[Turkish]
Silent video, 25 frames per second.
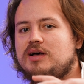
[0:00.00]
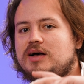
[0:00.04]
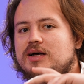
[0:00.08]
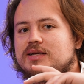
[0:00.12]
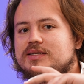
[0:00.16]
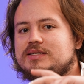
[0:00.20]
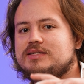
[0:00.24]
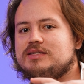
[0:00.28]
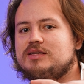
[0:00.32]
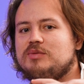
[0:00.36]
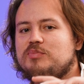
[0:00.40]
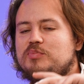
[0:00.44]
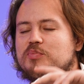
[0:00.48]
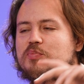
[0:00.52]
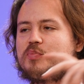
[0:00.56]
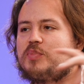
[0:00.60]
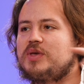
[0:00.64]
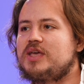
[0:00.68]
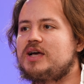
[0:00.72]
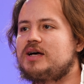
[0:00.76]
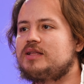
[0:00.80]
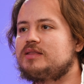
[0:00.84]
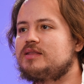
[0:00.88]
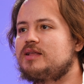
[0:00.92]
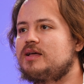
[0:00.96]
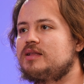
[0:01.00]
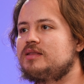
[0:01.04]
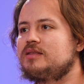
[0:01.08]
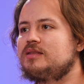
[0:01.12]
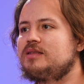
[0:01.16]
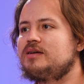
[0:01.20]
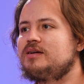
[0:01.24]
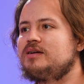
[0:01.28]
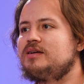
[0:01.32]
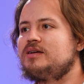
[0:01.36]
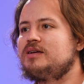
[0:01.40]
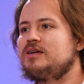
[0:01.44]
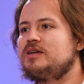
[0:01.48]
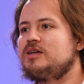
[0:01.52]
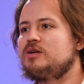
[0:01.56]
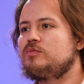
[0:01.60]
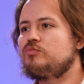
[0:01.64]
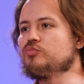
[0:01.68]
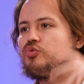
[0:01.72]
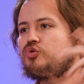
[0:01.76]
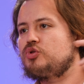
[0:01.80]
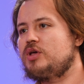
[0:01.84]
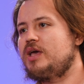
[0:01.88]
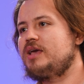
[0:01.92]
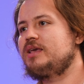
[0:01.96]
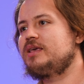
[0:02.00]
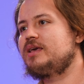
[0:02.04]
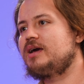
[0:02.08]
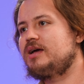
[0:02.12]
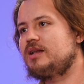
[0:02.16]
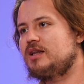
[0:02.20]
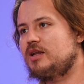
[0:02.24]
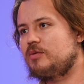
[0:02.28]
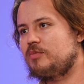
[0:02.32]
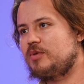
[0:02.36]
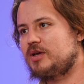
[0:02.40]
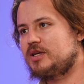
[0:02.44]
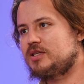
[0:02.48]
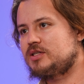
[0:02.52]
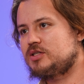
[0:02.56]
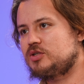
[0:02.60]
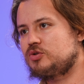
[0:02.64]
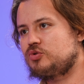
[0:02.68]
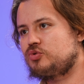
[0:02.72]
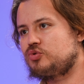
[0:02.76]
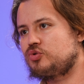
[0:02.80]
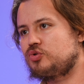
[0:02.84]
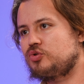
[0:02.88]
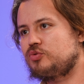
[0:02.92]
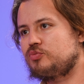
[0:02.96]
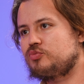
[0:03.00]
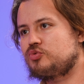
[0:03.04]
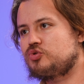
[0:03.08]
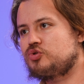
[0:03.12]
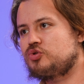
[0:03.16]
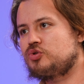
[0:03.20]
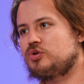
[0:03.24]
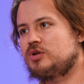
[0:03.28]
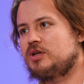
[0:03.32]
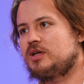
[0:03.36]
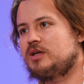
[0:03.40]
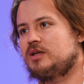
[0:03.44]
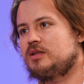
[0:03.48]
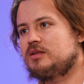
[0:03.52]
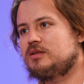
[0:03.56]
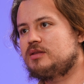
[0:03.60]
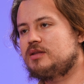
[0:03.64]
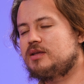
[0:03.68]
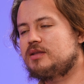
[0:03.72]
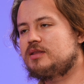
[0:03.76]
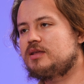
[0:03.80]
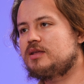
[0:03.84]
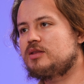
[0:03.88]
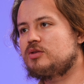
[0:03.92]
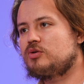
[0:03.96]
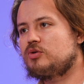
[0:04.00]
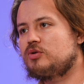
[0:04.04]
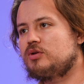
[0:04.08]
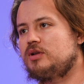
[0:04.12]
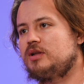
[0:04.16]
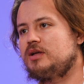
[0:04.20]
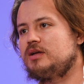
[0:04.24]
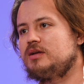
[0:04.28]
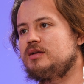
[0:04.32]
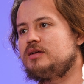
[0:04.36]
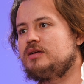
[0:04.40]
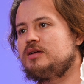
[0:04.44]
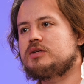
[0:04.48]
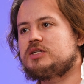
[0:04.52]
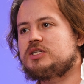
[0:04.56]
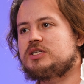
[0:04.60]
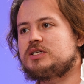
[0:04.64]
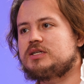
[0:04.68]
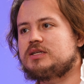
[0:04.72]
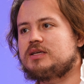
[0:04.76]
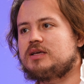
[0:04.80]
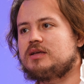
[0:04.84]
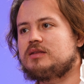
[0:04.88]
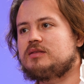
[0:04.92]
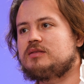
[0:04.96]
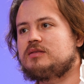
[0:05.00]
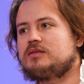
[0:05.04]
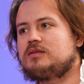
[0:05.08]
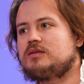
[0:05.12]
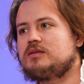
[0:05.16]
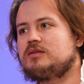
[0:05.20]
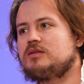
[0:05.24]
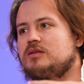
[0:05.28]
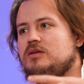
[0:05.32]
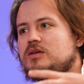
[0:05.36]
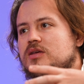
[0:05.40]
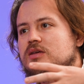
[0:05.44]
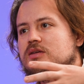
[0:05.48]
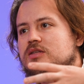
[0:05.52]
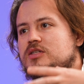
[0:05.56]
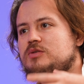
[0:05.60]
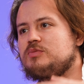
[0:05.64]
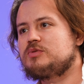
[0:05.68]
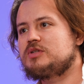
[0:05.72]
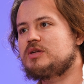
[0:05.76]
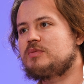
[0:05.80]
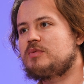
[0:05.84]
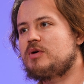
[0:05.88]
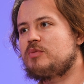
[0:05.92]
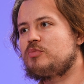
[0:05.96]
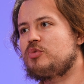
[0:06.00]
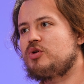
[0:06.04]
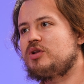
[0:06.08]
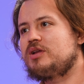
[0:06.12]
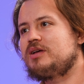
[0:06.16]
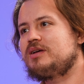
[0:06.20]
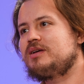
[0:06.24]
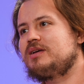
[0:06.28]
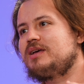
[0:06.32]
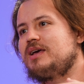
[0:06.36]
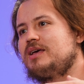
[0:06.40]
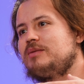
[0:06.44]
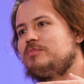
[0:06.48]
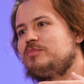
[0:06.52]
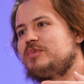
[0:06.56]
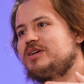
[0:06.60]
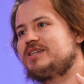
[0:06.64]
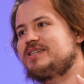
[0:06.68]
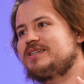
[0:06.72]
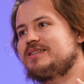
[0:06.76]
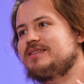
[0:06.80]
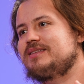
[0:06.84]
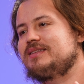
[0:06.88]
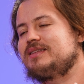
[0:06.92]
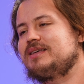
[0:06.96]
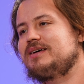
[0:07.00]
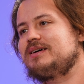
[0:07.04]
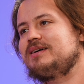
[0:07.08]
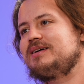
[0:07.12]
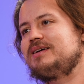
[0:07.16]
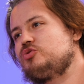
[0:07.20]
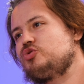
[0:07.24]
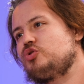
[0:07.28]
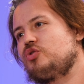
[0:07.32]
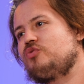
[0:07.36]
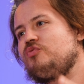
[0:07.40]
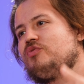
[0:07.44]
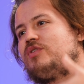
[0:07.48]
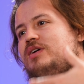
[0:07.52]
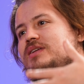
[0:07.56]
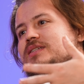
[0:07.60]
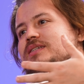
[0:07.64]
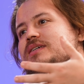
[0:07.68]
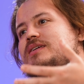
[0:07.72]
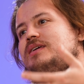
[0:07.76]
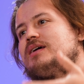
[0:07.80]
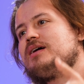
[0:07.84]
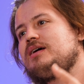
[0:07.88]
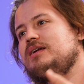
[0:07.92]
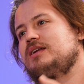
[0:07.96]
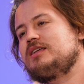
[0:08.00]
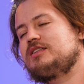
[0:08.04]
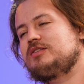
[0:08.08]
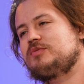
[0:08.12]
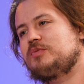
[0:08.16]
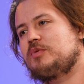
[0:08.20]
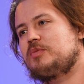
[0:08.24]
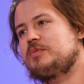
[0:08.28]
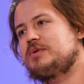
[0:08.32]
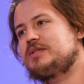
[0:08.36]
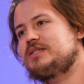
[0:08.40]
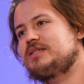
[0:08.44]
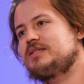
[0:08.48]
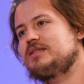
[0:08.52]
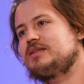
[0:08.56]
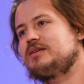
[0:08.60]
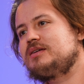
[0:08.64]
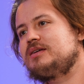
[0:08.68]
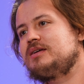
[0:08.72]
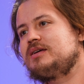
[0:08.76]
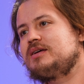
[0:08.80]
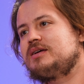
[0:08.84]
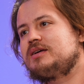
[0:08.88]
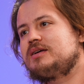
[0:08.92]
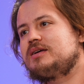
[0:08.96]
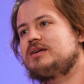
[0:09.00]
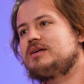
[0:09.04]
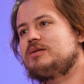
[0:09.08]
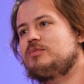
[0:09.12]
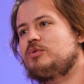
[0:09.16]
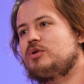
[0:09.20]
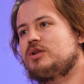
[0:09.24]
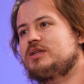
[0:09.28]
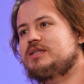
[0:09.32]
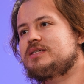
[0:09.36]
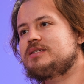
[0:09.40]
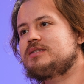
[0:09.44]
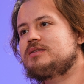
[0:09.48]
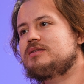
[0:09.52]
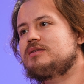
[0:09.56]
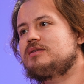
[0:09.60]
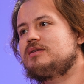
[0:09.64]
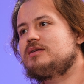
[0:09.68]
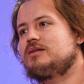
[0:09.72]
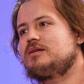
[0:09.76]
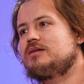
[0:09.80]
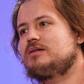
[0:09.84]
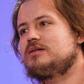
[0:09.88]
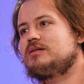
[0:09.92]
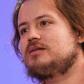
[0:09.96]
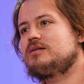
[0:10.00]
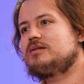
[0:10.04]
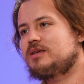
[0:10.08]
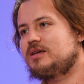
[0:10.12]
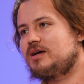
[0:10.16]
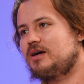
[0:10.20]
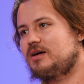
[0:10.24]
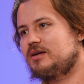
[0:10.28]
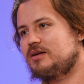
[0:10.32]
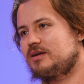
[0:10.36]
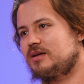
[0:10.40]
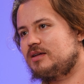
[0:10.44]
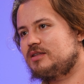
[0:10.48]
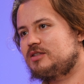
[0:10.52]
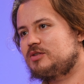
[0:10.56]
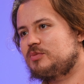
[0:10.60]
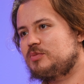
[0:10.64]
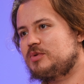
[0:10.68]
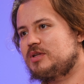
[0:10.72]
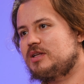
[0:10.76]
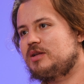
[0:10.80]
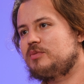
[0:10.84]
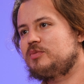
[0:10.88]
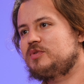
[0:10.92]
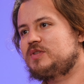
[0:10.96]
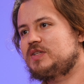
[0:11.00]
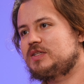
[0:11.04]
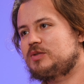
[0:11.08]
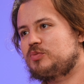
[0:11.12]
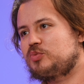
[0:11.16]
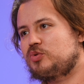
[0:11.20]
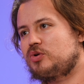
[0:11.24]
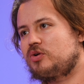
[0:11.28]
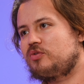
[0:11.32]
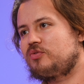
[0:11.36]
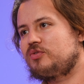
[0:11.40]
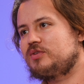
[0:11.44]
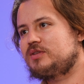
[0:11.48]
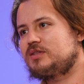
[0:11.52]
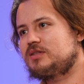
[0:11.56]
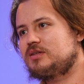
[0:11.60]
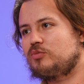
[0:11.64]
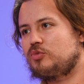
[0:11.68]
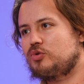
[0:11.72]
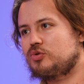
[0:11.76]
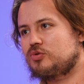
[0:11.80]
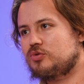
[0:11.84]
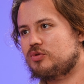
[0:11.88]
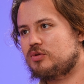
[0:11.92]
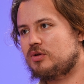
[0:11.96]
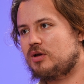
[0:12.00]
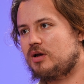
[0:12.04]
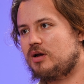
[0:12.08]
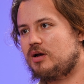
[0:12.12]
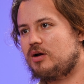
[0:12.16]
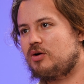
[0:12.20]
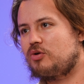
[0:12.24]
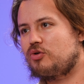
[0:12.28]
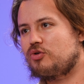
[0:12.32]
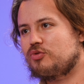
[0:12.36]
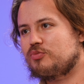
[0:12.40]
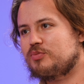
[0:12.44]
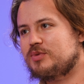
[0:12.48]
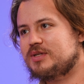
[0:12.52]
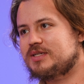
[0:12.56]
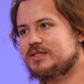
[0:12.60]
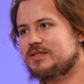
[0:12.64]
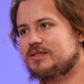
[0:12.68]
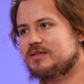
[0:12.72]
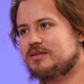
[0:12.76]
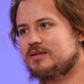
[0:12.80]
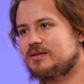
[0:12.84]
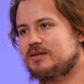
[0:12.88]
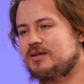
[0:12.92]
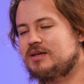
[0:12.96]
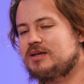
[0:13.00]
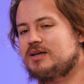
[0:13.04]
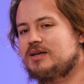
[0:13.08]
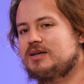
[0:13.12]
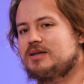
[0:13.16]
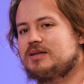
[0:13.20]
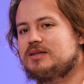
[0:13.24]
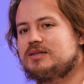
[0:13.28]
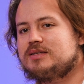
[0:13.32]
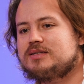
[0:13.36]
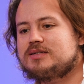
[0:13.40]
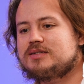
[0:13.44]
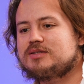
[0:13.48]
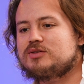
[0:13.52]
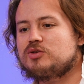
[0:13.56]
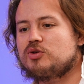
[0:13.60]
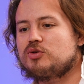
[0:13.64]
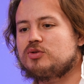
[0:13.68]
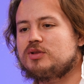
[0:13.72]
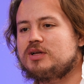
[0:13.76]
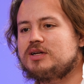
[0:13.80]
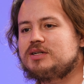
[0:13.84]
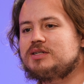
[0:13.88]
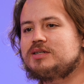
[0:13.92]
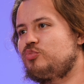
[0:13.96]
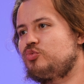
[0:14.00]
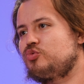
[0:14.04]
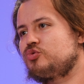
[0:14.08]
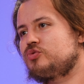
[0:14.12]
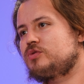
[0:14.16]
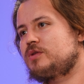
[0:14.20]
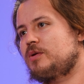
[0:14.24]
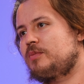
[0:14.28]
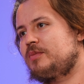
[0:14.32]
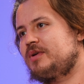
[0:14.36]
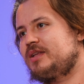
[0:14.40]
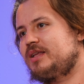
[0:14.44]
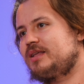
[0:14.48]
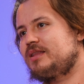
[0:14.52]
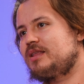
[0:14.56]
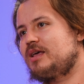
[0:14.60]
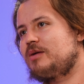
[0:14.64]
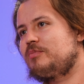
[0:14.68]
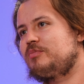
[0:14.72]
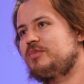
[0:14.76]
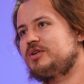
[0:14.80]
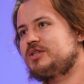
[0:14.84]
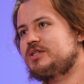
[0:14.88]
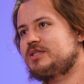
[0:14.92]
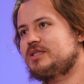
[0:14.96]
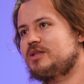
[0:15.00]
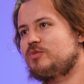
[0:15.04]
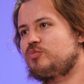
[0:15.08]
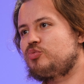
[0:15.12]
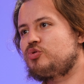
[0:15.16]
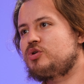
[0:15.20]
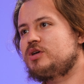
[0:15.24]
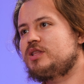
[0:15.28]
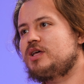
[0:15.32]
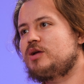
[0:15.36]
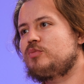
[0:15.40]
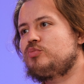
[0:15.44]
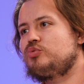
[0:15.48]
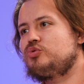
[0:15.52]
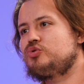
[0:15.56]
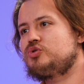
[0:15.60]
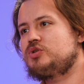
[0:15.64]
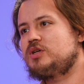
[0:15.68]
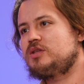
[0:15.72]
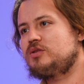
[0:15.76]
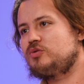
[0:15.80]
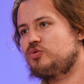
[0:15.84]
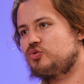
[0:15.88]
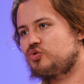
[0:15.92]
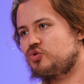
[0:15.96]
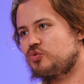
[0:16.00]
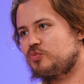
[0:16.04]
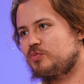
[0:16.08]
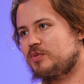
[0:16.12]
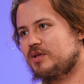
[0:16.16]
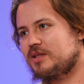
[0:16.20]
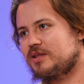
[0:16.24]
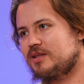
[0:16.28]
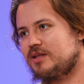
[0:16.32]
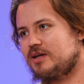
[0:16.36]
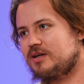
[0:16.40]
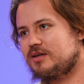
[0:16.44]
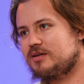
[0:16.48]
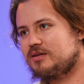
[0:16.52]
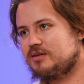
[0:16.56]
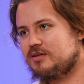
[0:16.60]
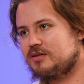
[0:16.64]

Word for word: aslında bir yandan da bunu engellemek için kurulmuş. Neden öyle? Şirketin hiçbir zaman böyle en başında çok fazla kar etmemesini, e, böyle sınırlı kar etme, limited profit modda olmasını istiyorlar. Muhtemelen en başında bu kadar büyüyeceğini düşünmediler